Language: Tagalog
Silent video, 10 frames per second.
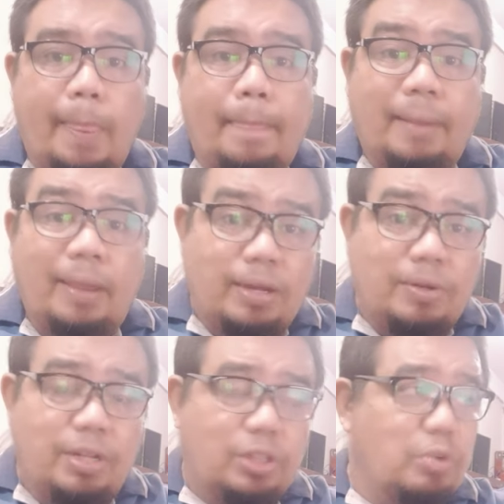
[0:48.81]
ngayong
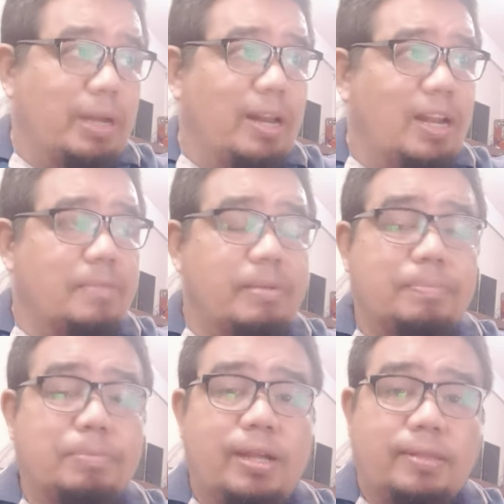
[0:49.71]
araw na to, malalaman
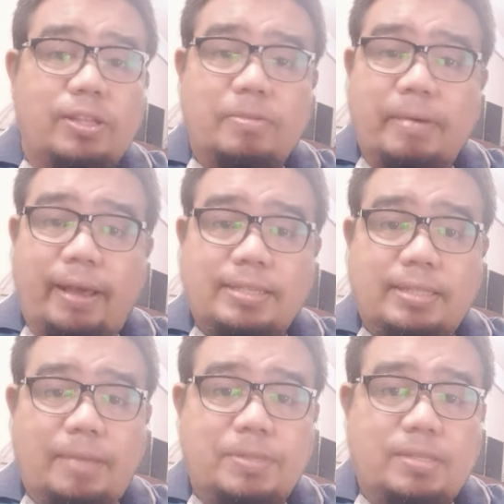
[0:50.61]
po natin yung mga
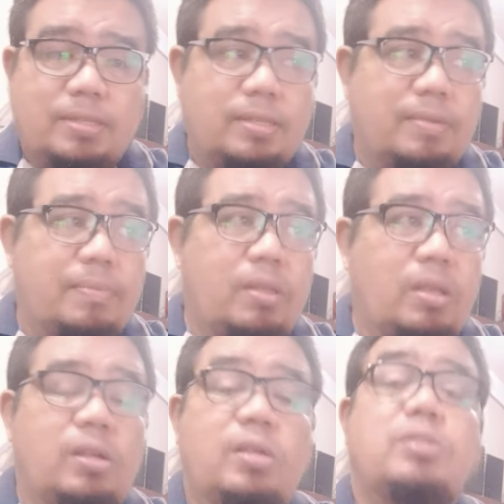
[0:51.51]
steps.
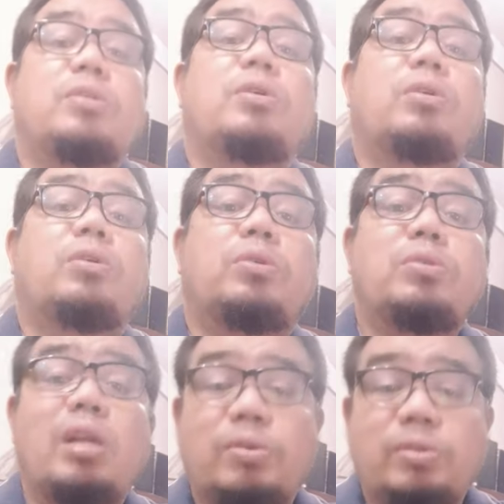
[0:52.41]
So,
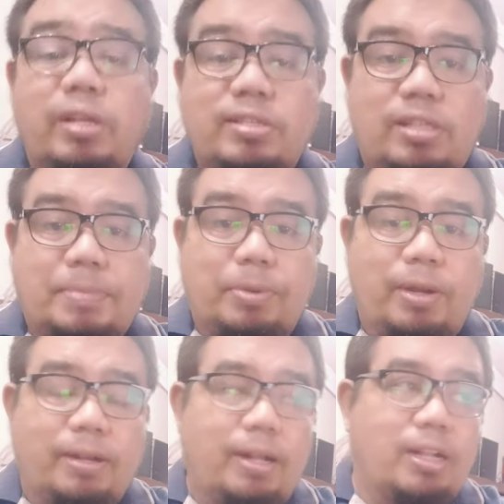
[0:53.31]
unang-unang steps po
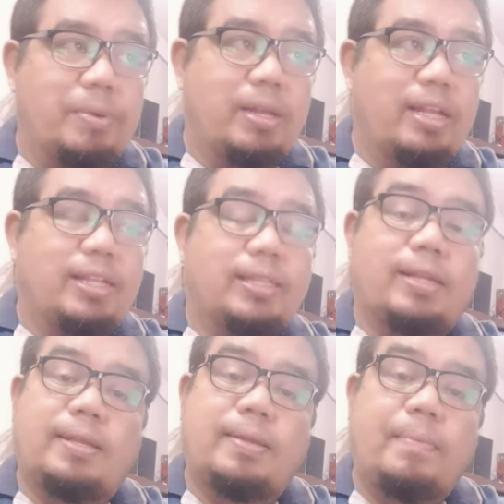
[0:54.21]
na gagawin natin.
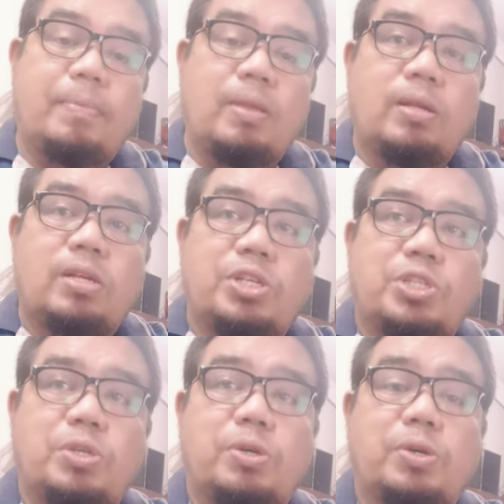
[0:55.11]

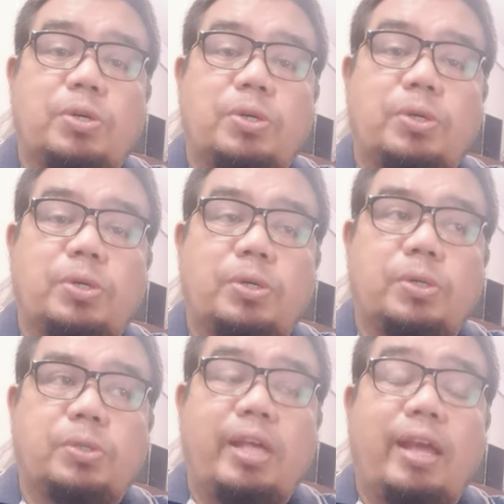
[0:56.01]
So,
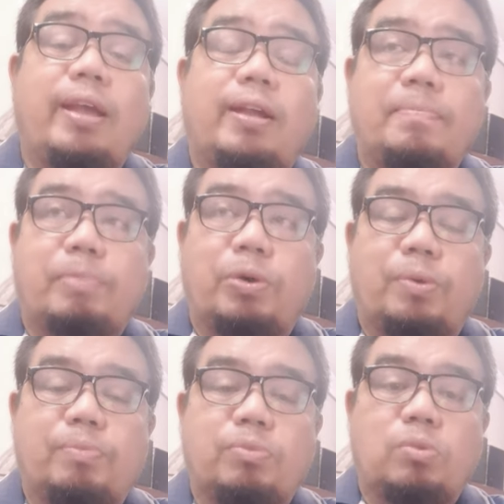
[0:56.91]
directly po,
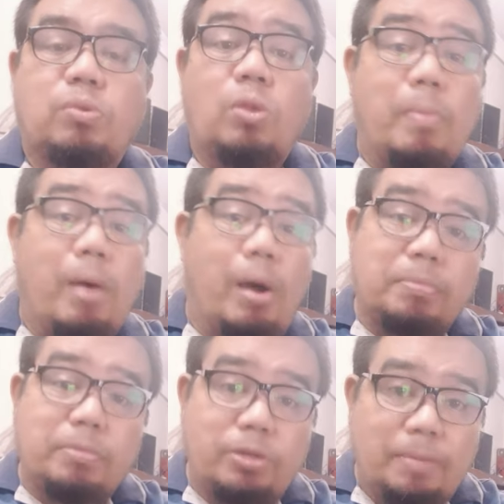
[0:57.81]
tumawag
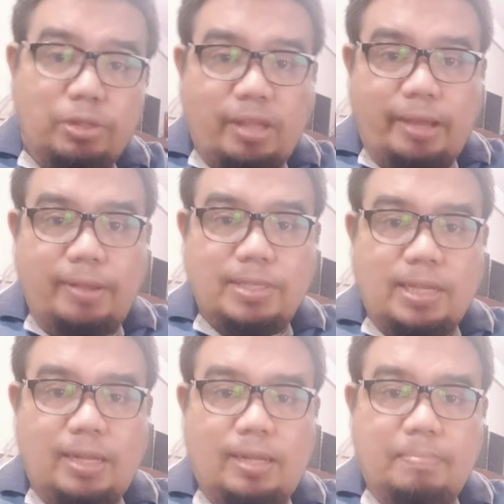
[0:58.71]
muna po tayo
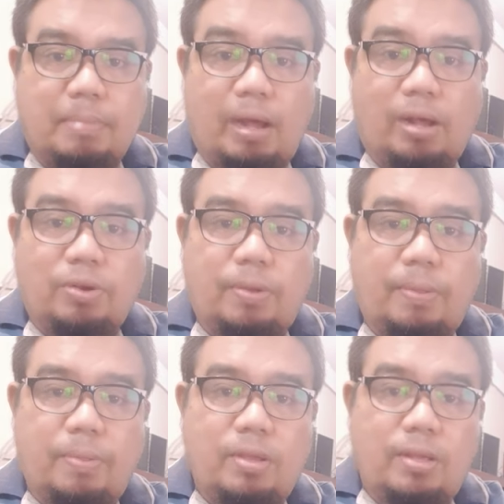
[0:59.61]
sa
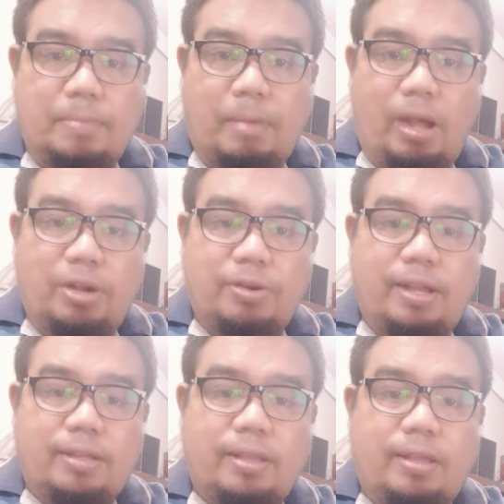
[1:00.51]
bangko sa bangko
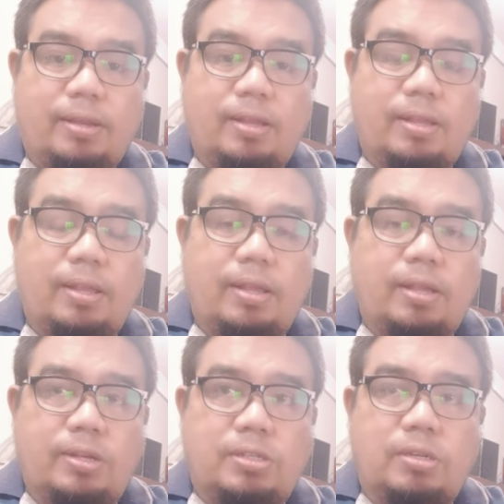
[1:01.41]
natin.
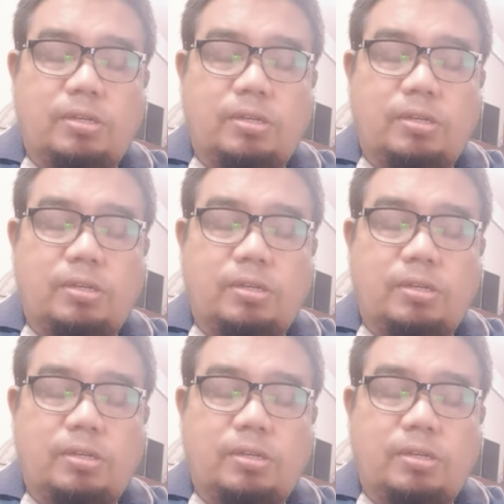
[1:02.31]
So,